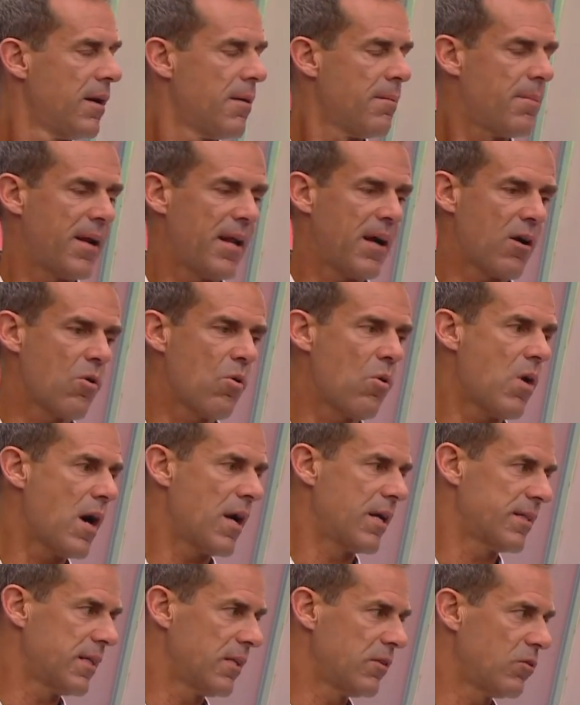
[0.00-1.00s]
para,
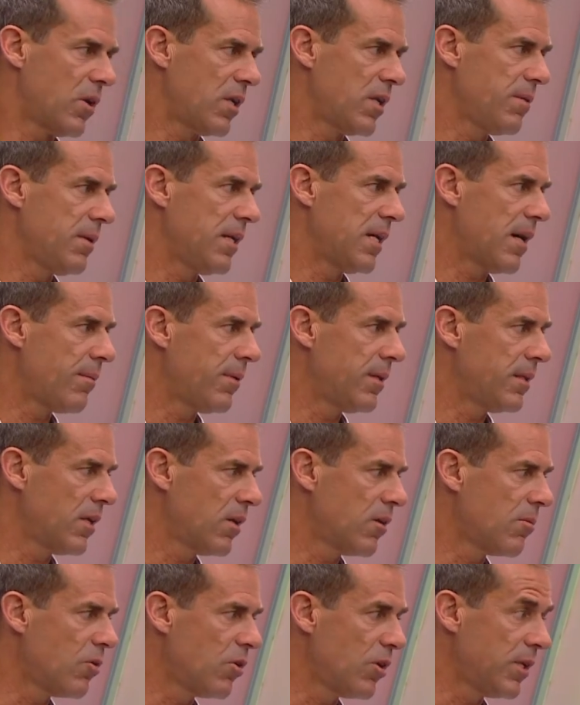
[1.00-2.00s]
jugar, tanto anímicamente
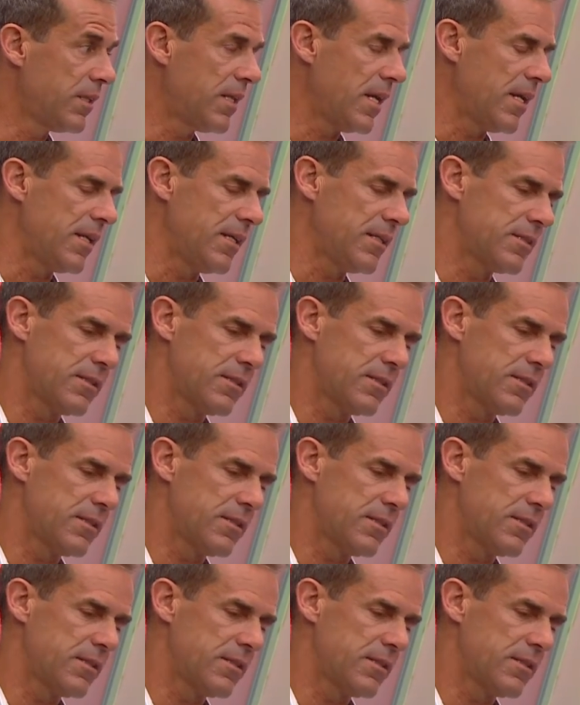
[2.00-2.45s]
como de tenis.